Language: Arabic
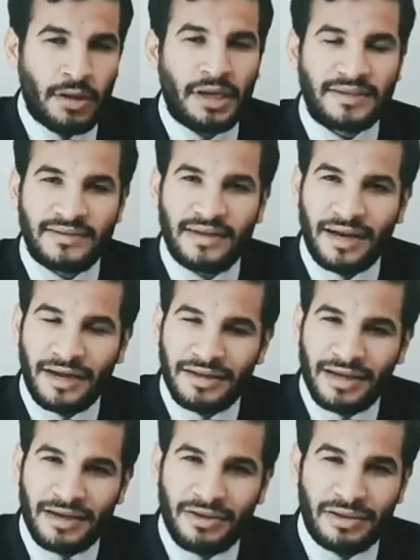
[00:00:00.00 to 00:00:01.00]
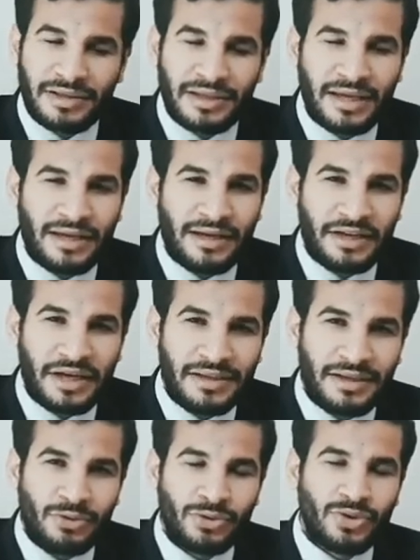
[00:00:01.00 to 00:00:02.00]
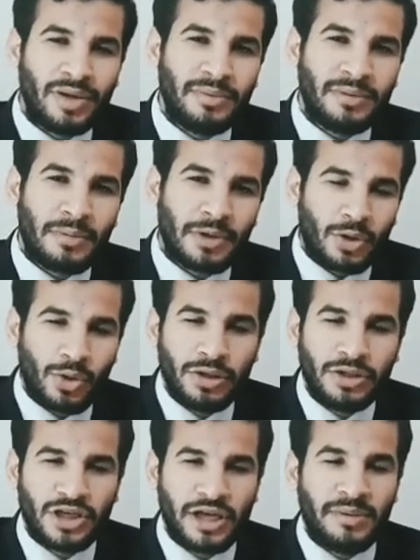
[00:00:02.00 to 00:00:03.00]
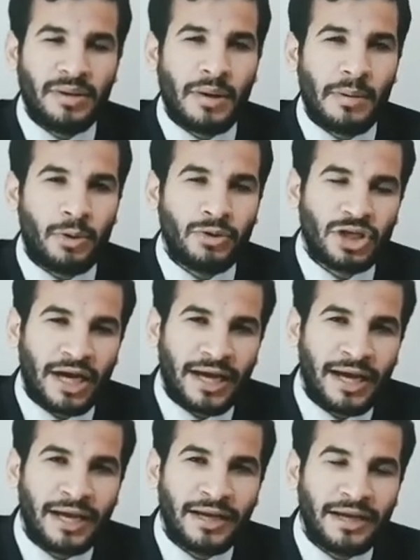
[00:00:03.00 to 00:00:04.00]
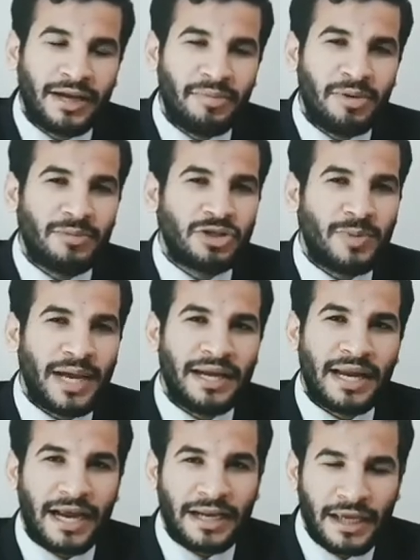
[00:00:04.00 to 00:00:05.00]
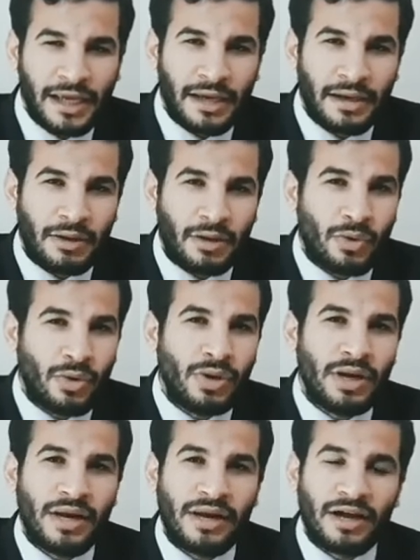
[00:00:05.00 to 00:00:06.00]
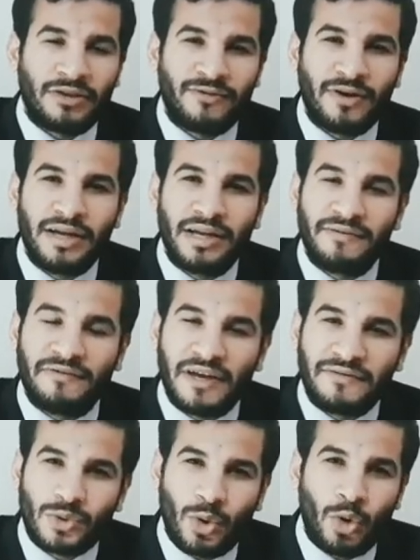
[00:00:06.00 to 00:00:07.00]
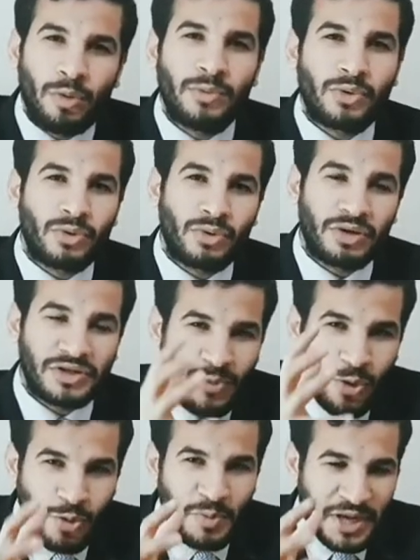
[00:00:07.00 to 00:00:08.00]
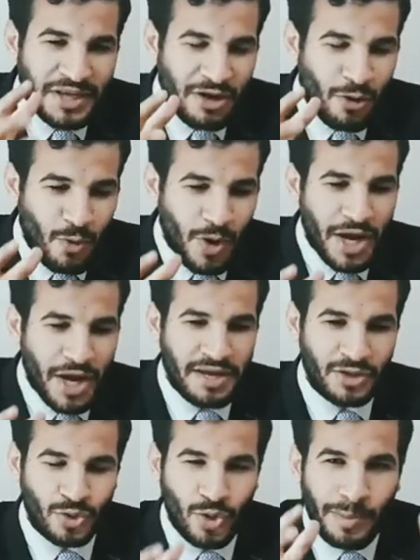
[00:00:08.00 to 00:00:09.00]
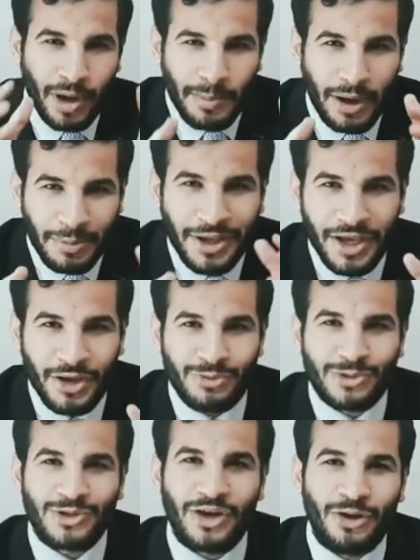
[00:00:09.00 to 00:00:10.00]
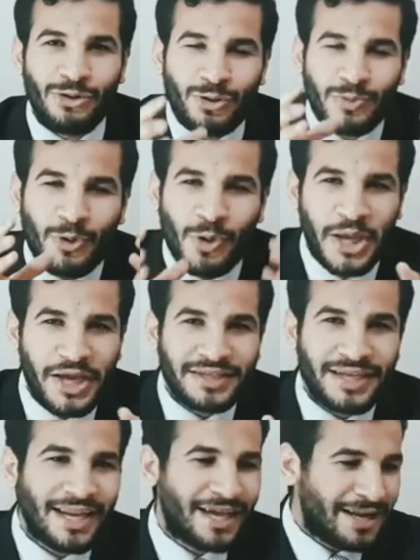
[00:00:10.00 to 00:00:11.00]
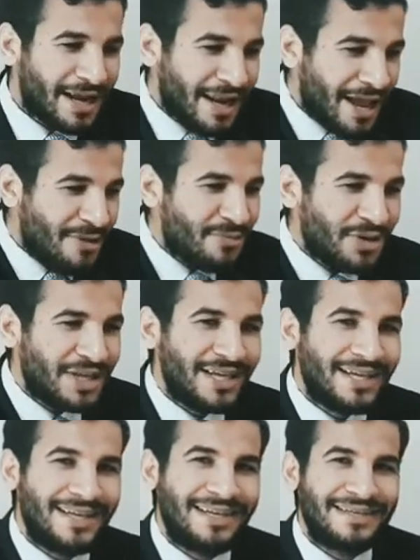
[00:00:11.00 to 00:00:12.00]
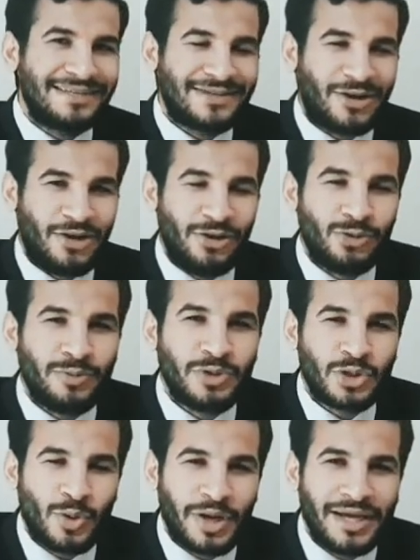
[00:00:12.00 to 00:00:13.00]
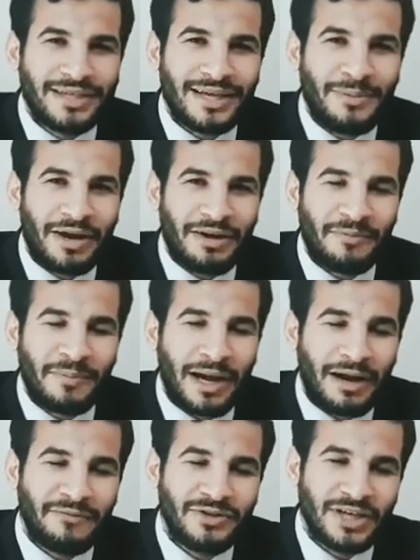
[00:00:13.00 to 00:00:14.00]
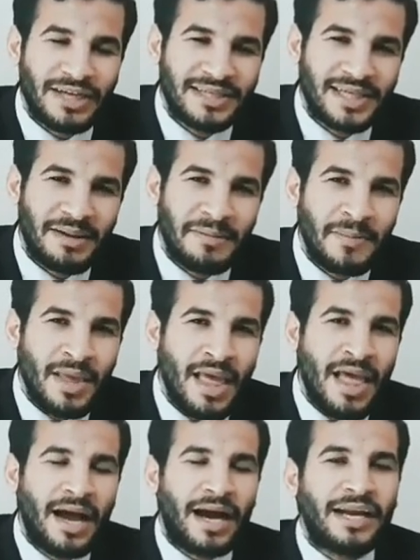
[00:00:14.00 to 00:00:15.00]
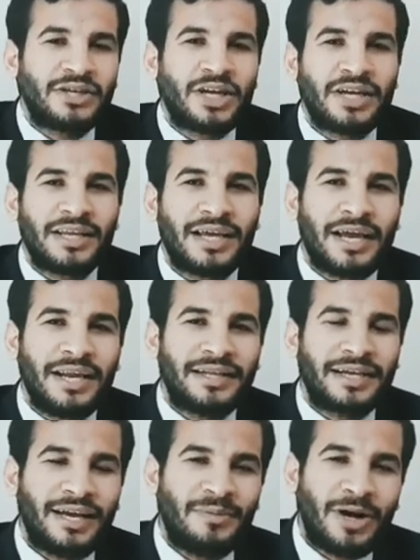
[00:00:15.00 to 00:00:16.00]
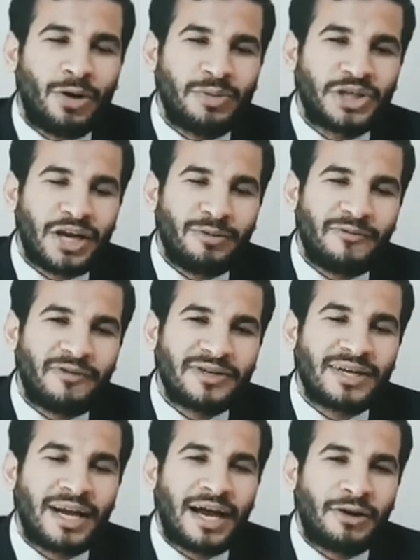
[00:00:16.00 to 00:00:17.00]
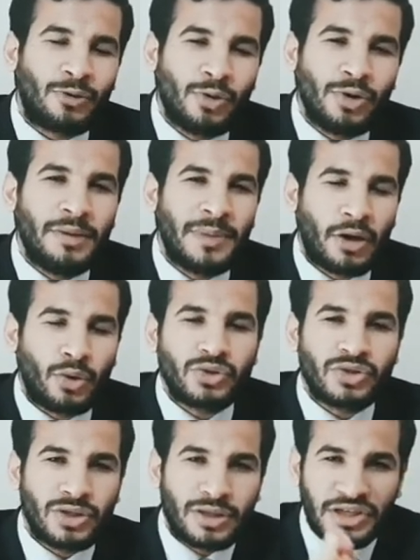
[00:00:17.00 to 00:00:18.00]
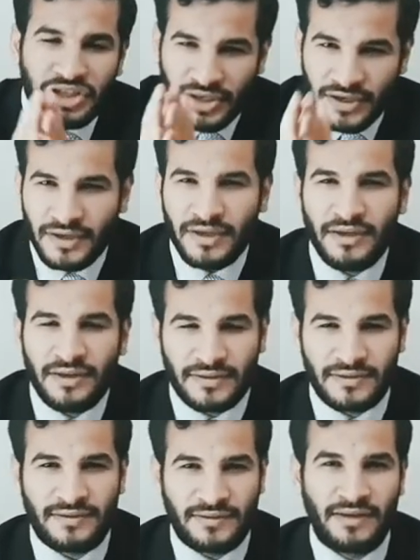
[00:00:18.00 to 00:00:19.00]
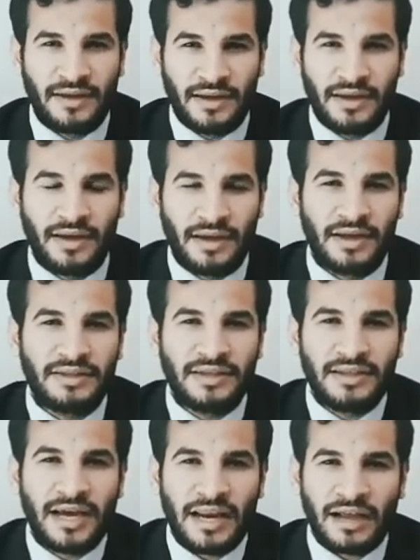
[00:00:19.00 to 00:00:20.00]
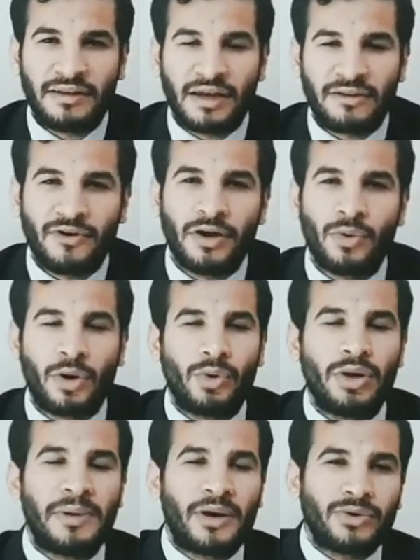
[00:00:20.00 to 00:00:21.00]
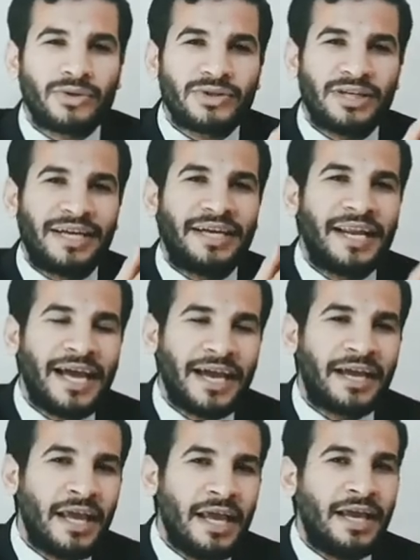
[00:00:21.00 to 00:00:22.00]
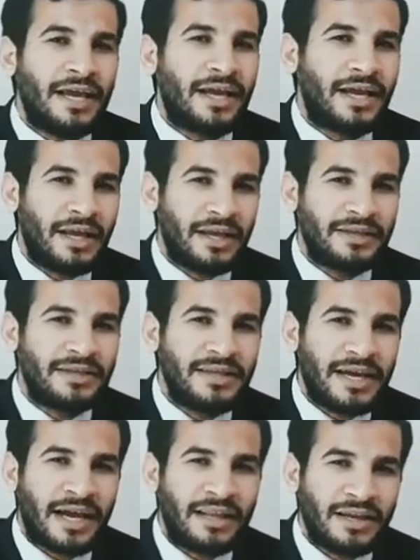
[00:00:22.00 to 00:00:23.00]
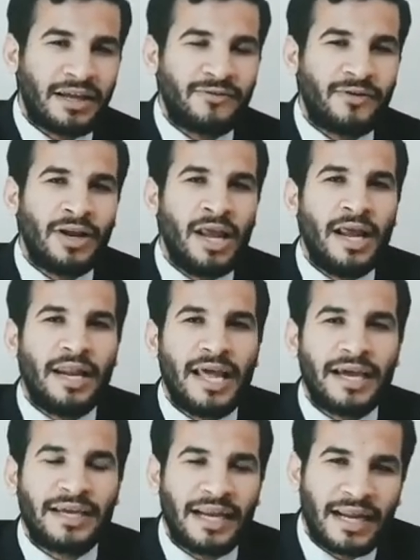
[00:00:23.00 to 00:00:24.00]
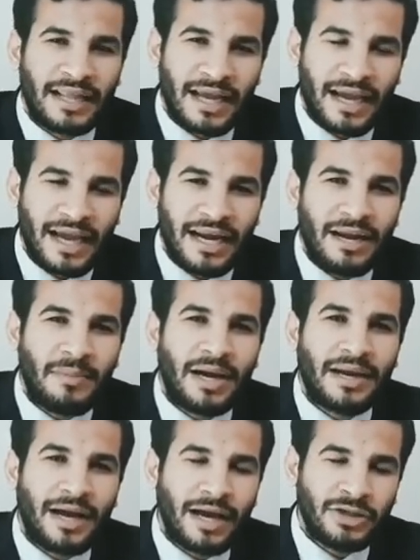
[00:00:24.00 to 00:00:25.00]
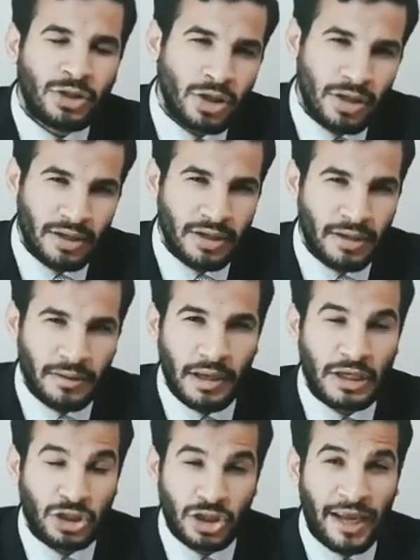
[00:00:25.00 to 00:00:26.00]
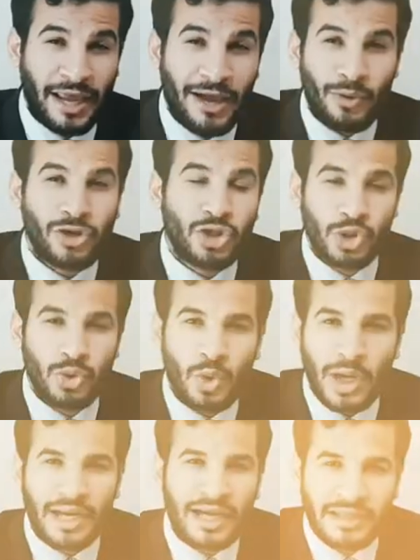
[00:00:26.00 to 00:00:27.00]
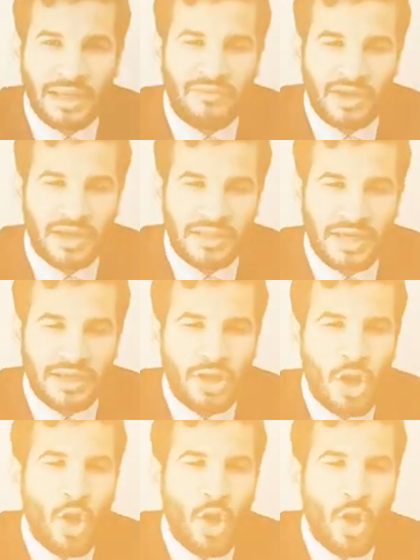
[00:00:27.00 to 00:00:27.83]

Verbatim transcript: ناس كتيرة جدا تيجي لي العيادة دكتور ابني ما بياكلش ابني ما بيقعدش على الأكل ابني مش باين عليه كل الأطفال اللي في نفس عمره وجسمهم كده كويس ومربربين وصحتهم كويسة لكن أنا ابني صحته مش كويسة ما يعرف ما يعرفش إيه السبب علشان كده جاي نتكلم معاكم بشكل مفصل عن كل ما يخص تشخيص آه، الديدان عند الاطفال وكل ما يخص علاج آه، الديدان عند الاطفال لكن هنتكلم عن اشهر الشكاوى شيوعا عندنا في العيادات